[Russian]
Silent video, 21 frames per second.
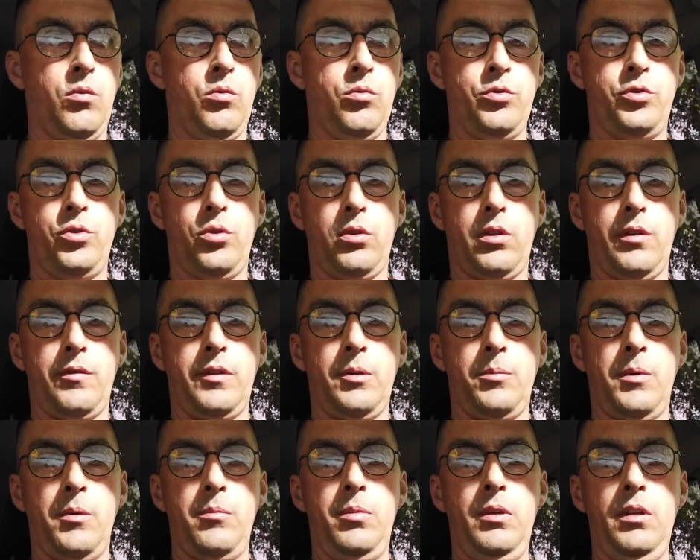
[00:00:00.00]
учет
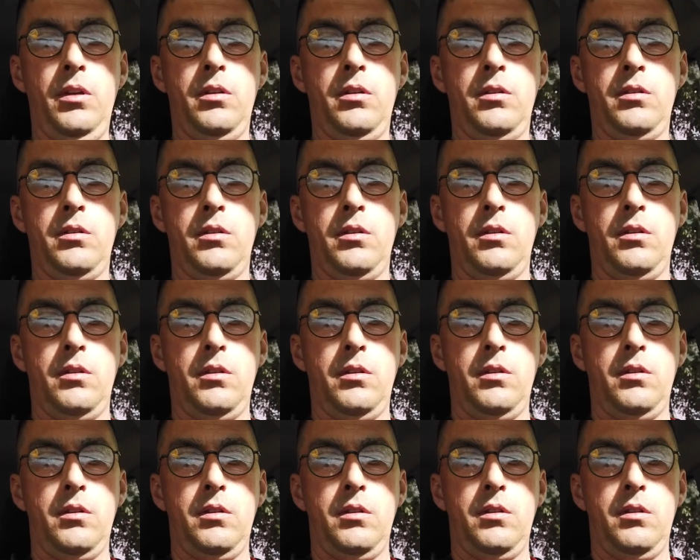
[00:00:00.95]
автомобиля.
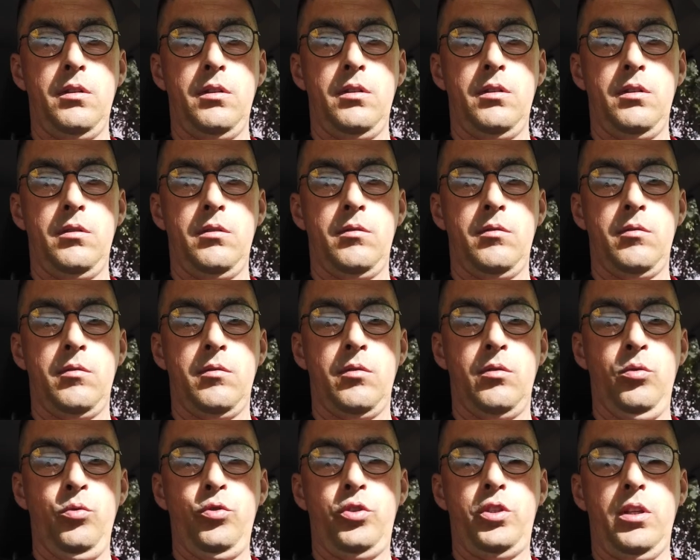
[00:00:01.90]

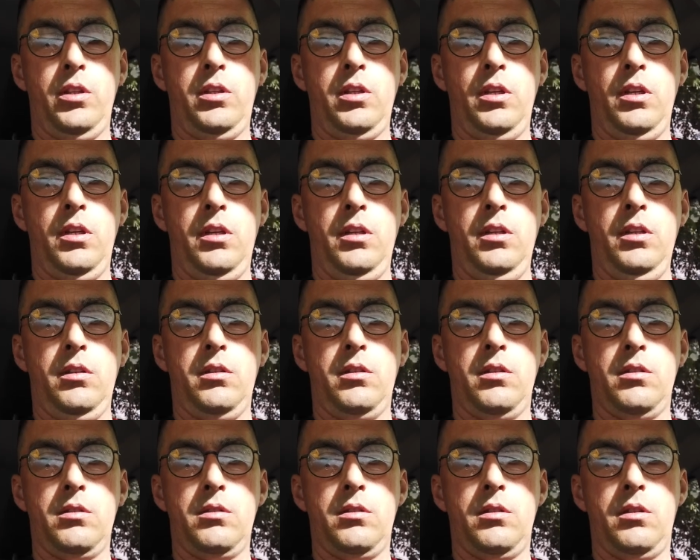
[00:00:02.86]
Лучше это или нет,
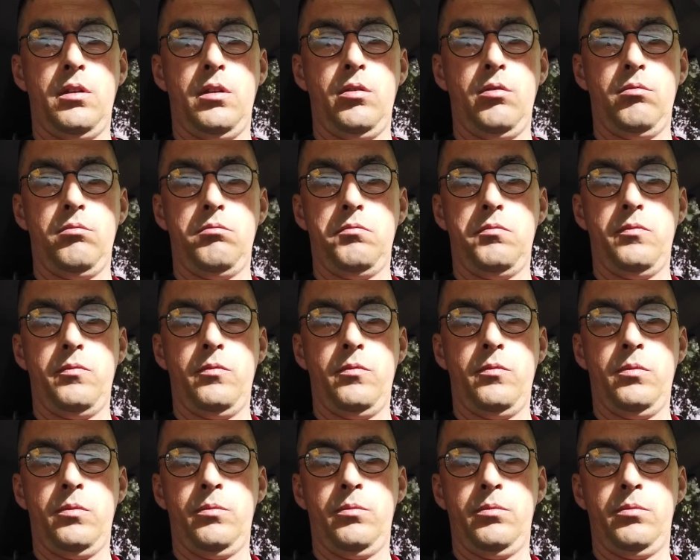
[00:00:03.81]
не знаю.
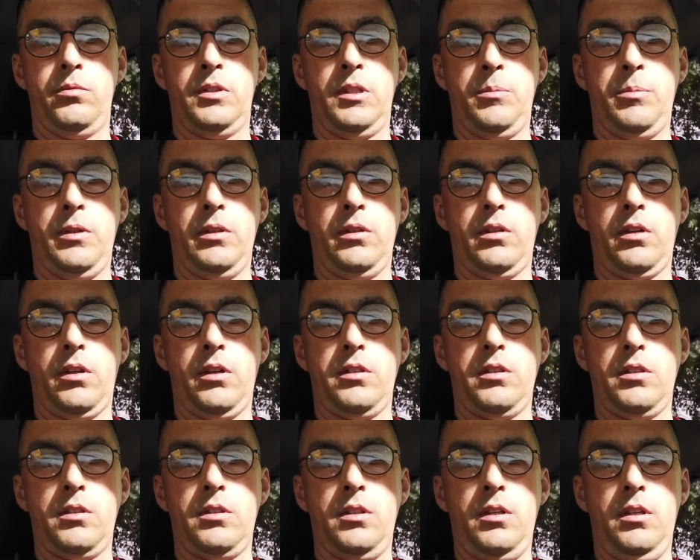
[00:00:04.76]
За полтора
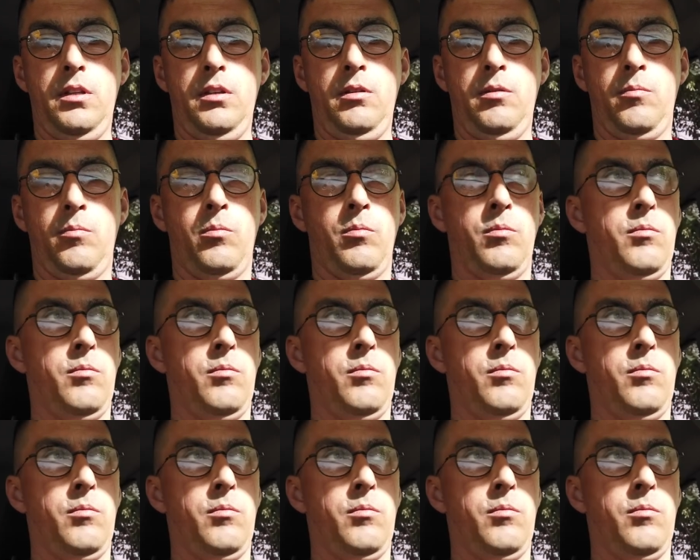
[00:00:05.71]
часа